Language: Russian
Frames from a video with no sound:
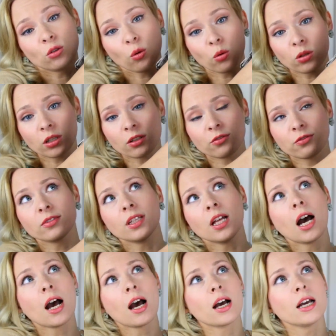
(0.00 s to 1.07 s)
долларов
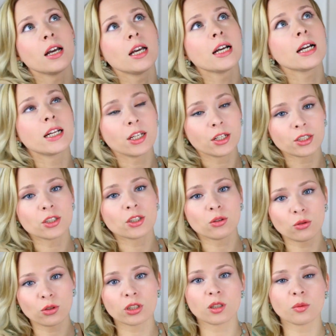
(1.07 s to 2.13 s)
на клиренсе,
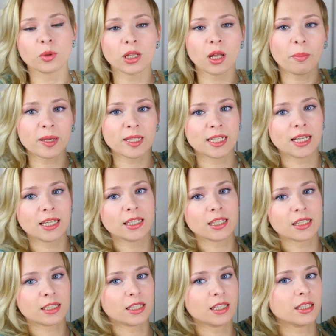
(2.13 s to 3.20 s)
то есть это была
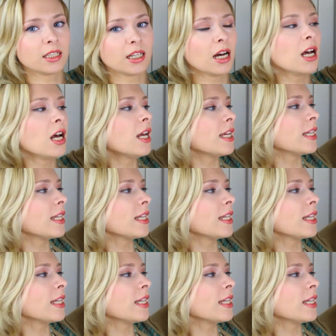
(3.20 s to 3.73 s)
последняя скидка.